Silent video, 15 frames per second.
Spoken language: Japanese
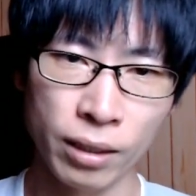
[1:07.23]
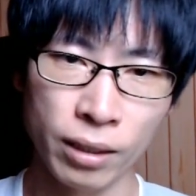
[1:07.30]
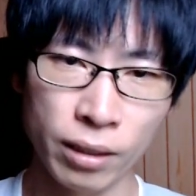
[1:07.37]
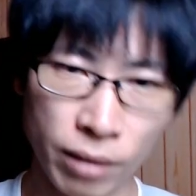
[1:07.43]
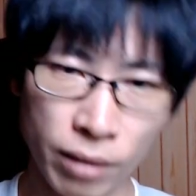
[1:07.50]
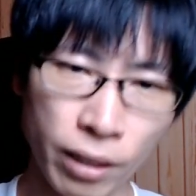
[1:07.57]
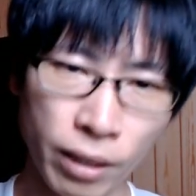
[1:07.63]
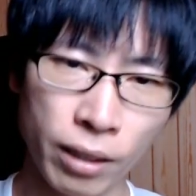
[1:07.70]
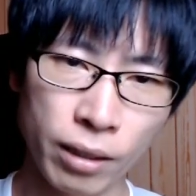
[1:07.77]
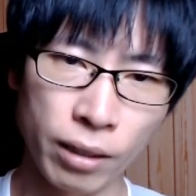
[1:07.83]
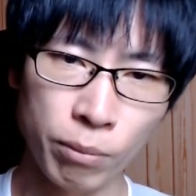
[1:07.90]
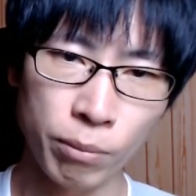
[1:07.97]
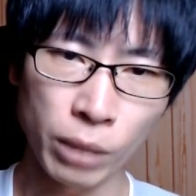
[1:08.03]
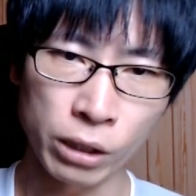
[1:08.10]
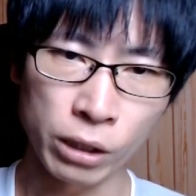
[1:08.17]
で、
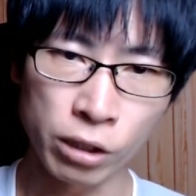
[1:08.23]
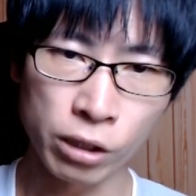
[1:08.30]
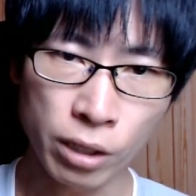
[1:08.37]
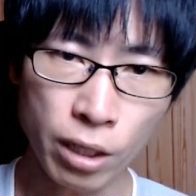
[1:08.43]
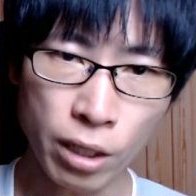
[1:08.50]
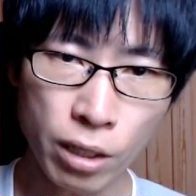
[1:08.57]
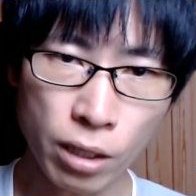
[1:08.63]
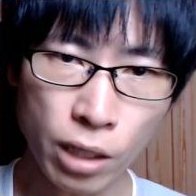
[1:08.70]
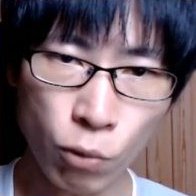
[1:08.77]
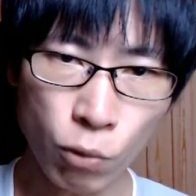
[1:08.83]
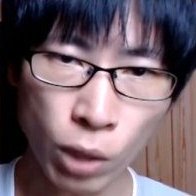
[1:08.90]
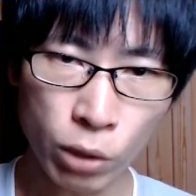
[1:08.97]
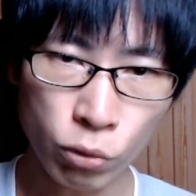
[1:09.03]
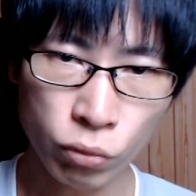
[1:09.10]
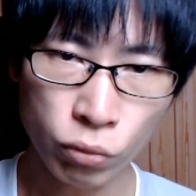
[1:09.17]
まあ、姿勢が
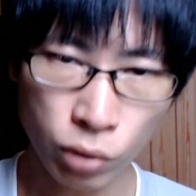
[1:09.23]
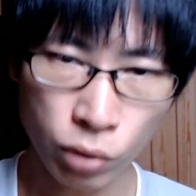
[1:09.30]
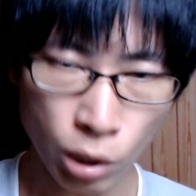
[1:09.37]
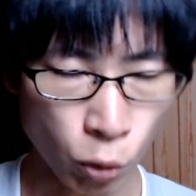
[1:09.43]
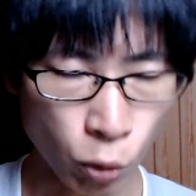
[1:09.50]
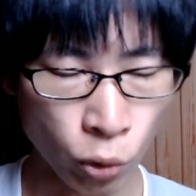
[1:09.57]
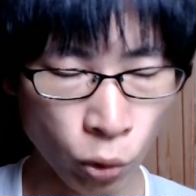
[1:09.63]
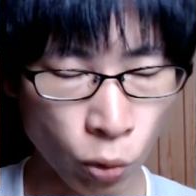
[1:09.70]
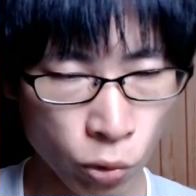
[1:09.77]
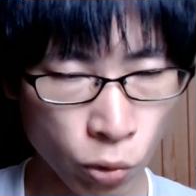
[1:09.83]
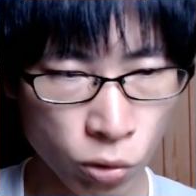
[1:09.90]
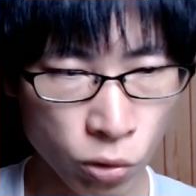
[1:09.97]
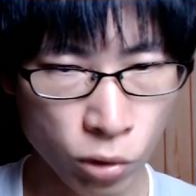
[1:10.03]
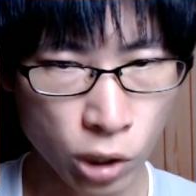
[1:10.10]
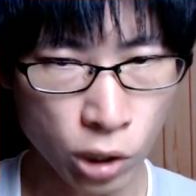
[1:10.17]
悪くても腰痛